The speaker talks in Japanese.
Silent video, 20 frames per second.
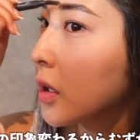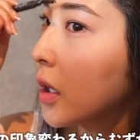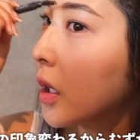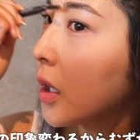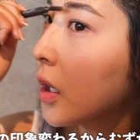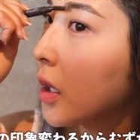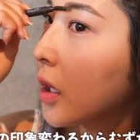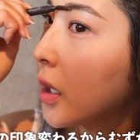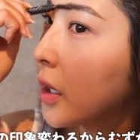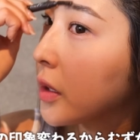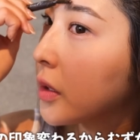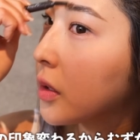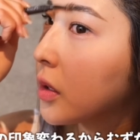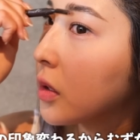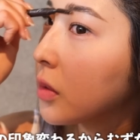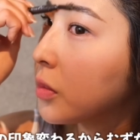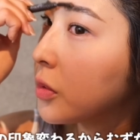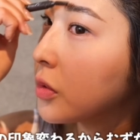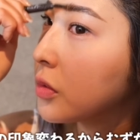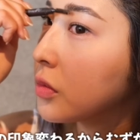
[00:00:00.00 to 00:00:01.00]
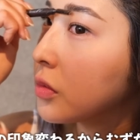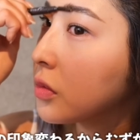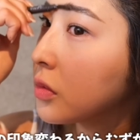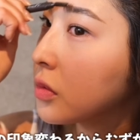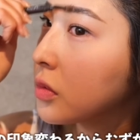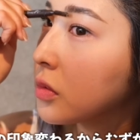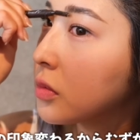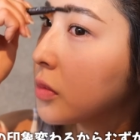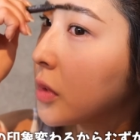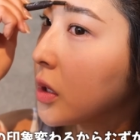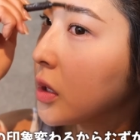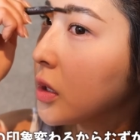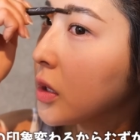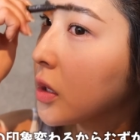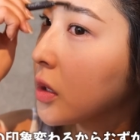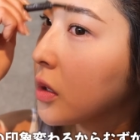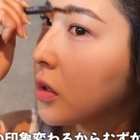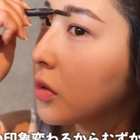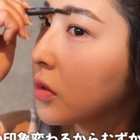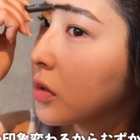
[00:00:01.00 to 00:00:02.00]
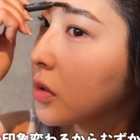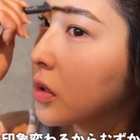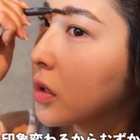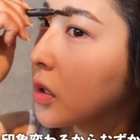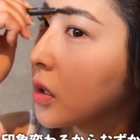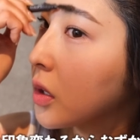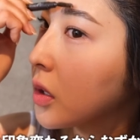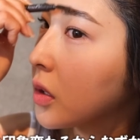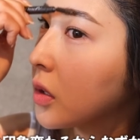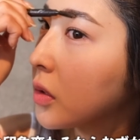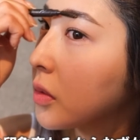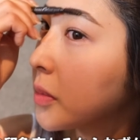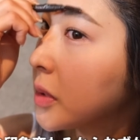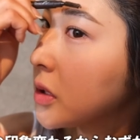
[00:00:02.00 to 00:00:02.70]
が入ってる分眉毛によって